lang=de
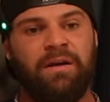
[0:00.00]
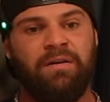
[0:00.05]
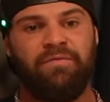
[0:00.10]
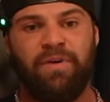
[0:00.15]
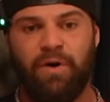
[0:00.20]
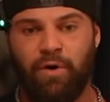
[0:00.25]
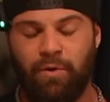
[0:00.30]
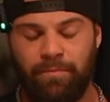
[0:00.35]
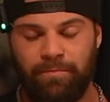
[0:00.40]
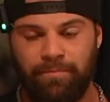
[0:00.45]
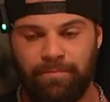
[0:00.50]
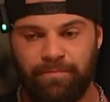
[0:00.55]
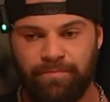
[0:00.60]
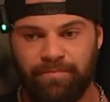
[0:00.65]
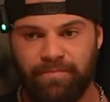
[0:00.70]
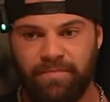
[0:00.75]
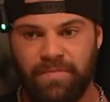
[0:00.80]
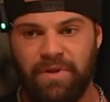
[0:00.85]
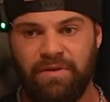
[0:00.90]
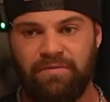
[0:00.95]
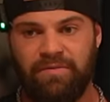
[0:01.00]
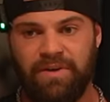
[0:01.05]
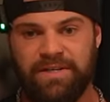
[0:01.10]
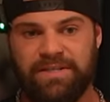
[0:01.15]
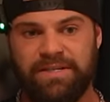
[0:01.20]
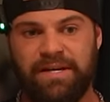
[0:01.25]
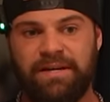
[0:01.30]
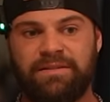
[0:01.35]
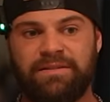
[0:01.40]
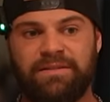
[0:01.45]
Warum? Wie
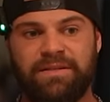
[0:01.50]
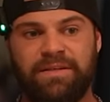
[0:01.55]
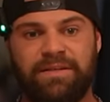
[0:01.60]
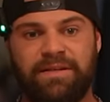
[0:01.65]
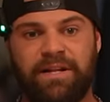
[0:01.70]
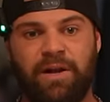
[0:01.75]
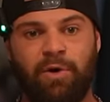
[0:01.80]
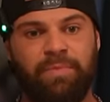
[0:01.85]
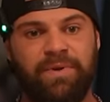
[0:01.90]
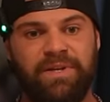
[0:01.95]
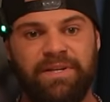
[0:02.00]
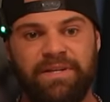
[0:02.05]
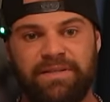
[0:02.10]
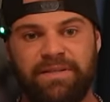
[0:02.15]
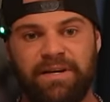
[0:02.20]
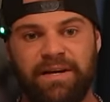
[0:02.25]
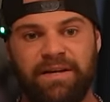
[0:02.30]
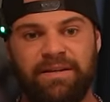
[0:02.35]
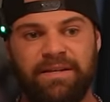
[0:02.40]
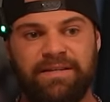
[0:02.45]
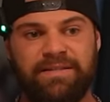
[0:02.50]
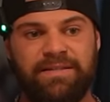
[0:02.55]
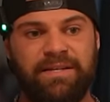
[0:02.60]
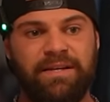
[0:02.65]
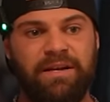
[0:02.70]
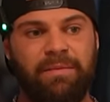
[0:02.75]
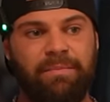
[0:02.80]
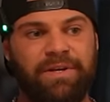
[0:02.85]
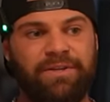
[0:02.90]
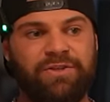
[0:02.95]
gesagt, ich glaube nicht daran, dass
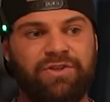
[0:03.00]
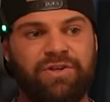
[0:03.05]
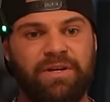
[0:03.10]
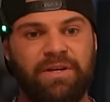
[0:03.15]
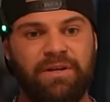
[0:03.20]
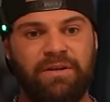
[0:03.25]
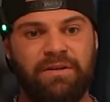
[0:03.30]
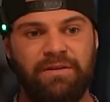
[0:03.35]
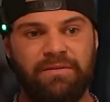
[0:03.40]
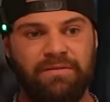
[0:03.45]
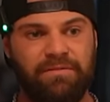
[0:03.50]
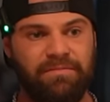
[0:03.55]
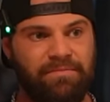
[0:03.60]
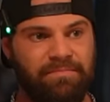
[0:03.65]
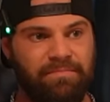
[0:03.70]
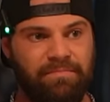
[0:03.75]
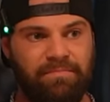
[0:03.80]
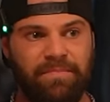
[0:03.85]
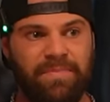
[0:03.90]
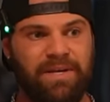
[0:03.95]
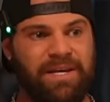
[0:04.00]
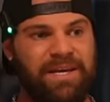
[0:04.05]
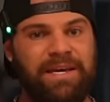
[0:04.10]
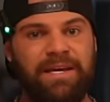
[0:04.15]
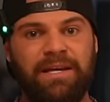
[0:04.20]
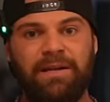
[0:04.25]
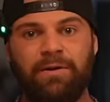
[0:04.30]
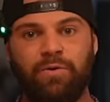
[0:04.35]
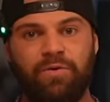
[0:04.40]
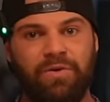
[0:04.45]
jeder Mensch
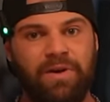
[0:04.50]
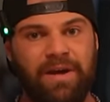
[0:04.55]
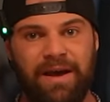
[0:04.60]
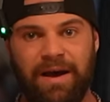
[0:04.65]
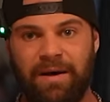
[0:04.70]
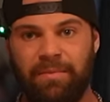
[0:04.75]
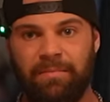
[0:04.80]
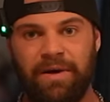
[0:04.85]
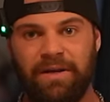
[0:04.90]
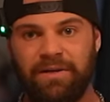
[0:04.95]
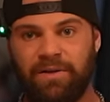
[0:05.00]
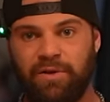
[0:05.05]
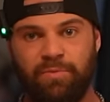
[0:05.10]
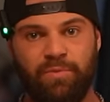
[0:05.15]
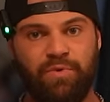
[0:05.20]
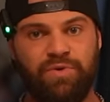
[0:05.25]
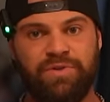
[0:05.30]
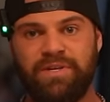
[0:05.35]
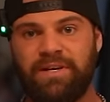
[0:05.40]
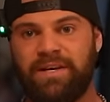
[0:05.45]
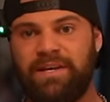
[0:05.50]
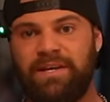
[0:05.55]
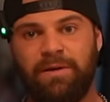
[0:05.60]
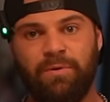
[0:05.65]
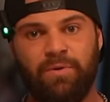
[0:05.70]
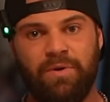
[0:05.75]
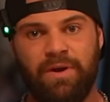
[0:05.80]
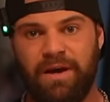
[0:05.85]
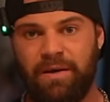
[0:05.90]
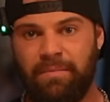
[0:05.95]
Kilogramm an Gemüse,
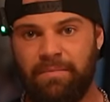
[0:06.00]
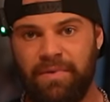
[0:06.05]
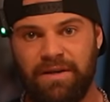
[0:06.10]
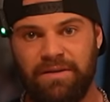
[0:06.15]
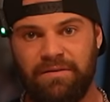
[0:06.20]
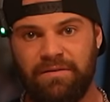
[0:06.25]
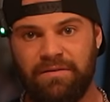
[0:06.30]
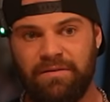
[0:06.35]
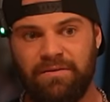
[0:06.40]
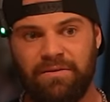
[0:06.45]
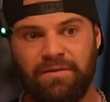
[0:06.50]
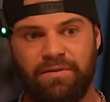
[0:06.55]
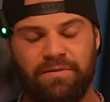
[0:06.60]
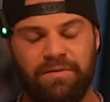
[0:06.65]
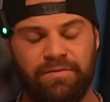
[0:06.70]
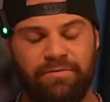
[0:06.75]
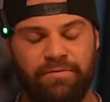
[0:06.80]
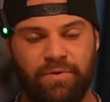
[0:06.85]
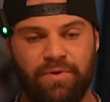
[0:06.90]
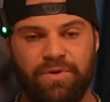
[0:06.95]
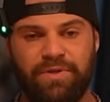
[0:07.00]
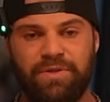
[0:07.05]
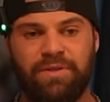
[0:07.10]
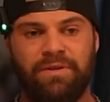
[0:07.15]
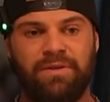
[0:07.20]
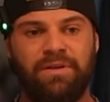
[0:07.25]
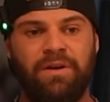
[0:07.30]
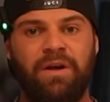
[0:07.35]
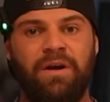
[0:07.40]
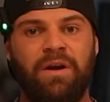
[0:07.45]
Kilogramm an äh,
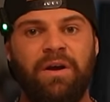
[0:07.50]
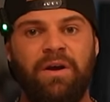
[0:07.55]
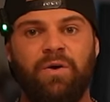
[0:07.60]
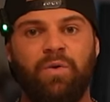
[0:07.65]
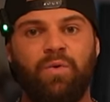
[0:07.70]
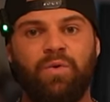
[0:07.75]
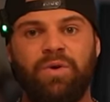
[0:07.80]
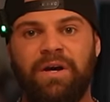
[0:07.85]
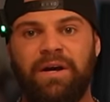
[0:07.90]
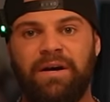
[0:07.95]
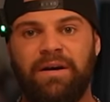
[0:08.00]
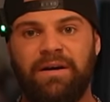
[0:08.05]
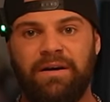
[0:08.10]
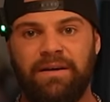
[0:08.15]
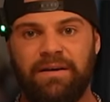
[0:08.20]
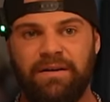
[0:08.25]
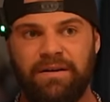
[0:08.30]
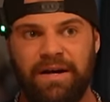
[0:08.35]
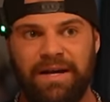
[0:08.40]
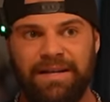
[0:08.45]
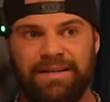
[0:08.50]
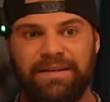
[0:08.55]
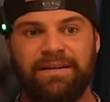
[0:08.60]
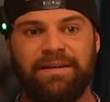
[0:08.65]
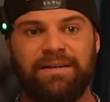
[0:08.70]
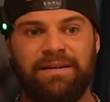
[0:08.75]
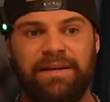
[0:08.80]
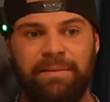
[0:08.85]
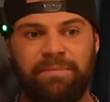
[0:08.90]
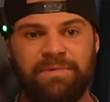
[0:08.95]
Früchten oder
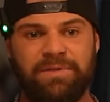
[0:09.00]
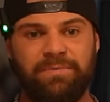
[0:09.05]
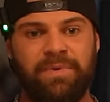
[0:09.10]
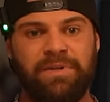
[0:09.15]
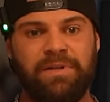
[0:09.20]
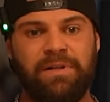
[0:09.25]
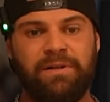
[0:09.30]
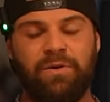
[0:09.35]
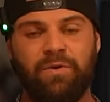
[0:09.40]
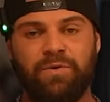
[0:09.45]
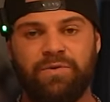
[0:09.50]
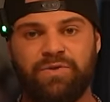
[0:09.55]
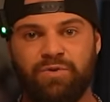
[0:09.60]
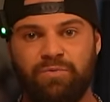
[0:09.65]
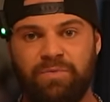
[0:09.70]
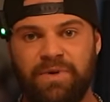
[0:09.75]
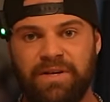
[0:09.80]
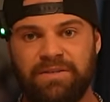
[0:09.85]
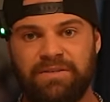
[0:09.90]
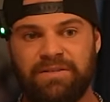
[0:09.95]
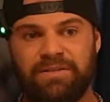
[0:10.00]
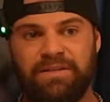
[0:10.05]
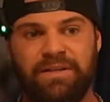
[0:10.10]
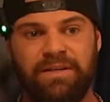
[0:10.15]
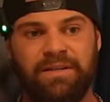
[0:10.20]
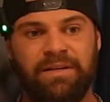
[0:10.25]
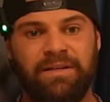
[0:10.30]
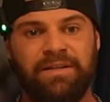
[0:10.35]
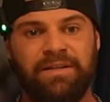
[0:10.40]
anderen Lebensmitteln konsumiert, die